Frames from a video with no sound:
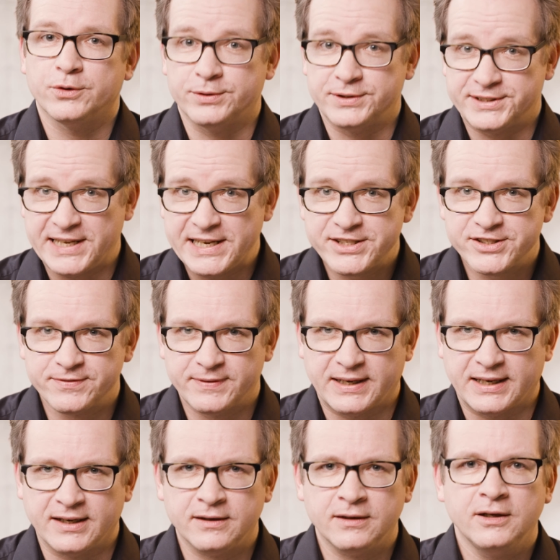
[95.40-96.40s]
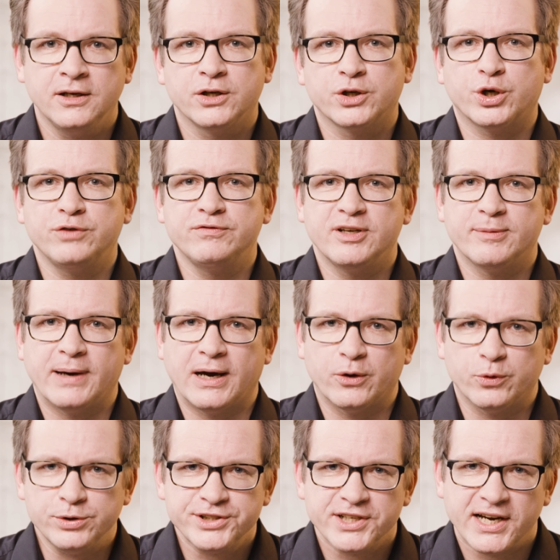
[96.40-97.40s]
Und deswegen können wir bei
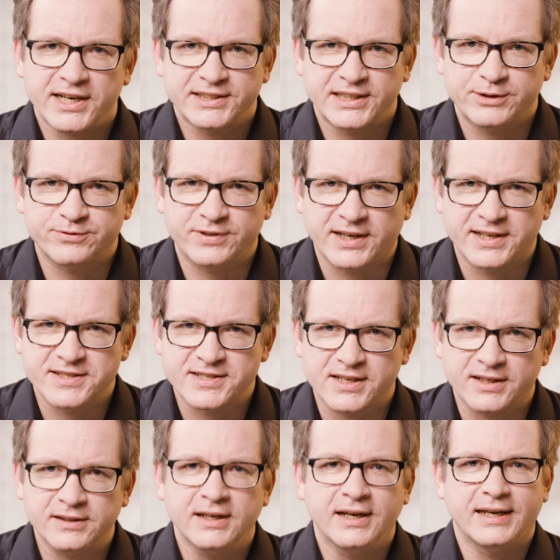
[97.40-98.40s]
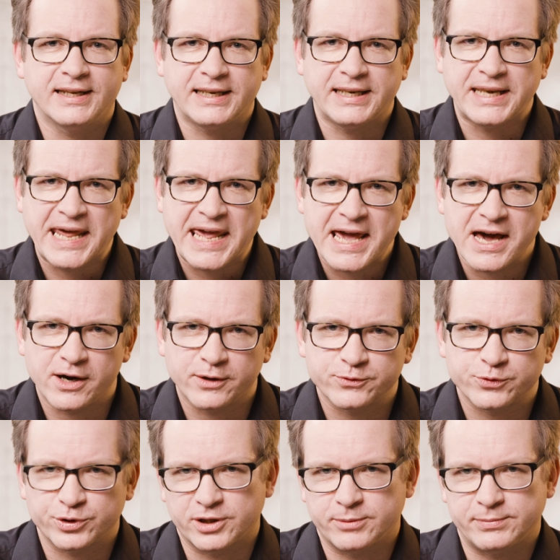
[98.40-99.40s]
Ultra HD-Fernsehern näher
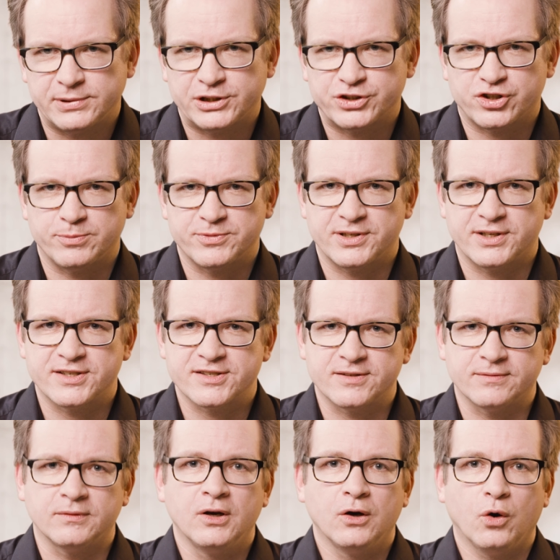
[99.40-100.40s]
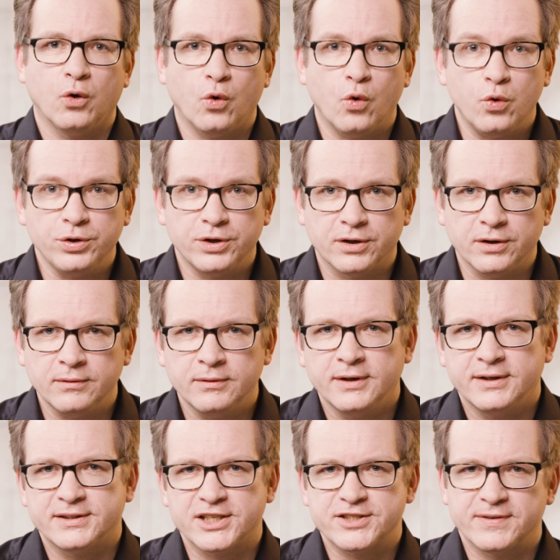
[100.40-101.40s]
vor dem Bildschirm sitzen, ohne
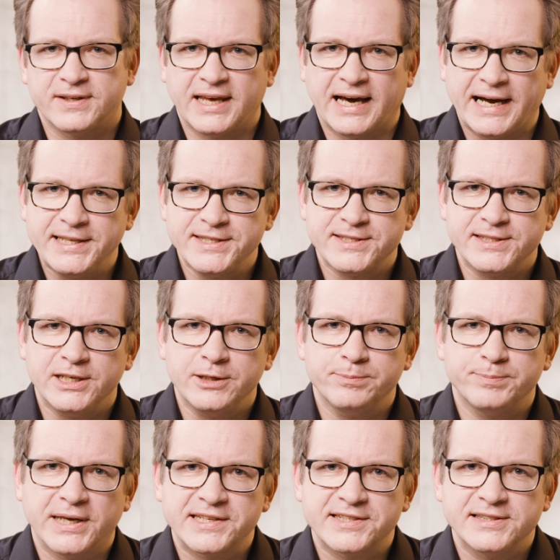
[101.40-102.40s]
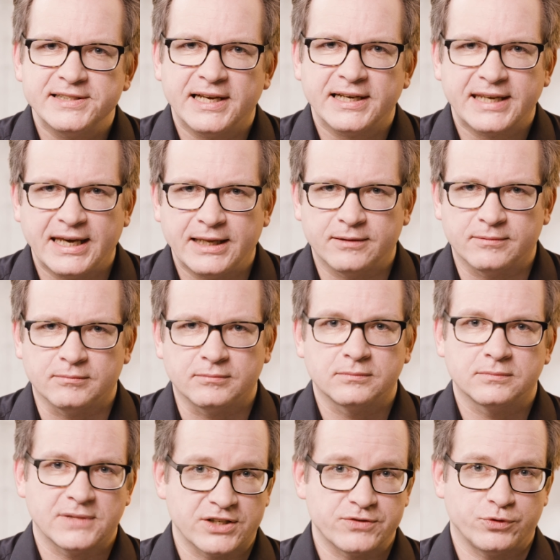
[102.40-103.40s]
dass wir die einzelnen Pixel erkennen.
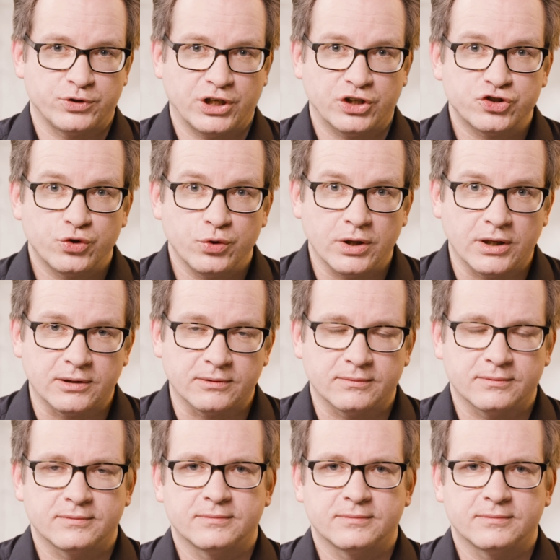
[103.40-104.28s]
Das wird ja stören.